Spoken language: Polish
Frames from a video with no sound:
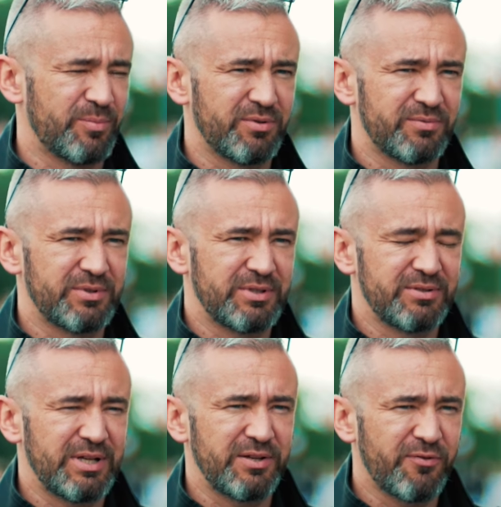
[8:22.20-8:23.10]
no bo
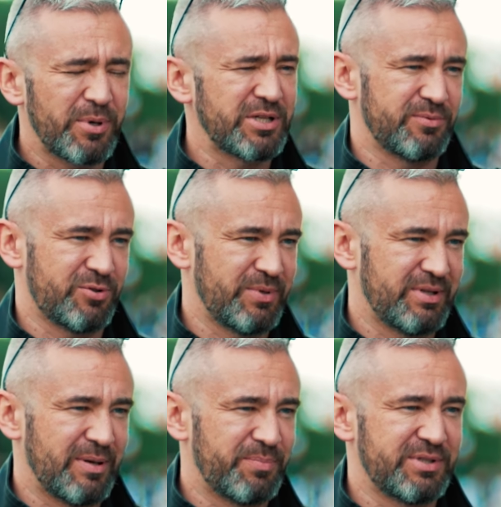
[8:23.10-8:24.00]
ja nie wyobrażam
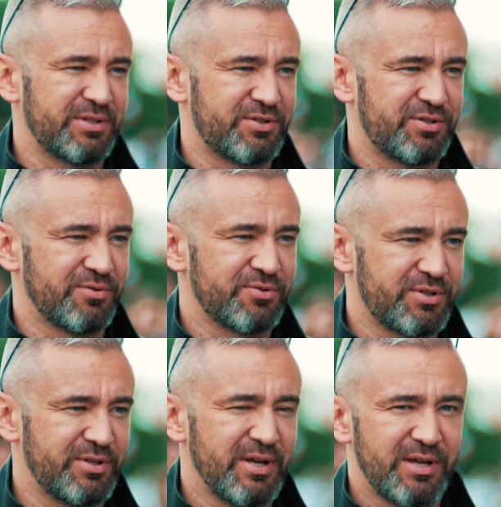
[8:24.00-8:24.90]
sobie napisać
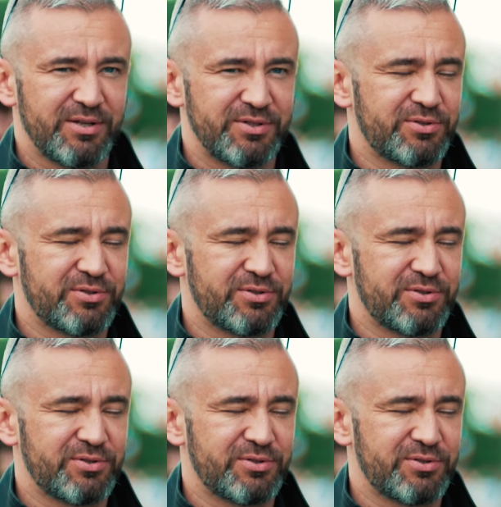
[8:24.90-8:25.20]
książki,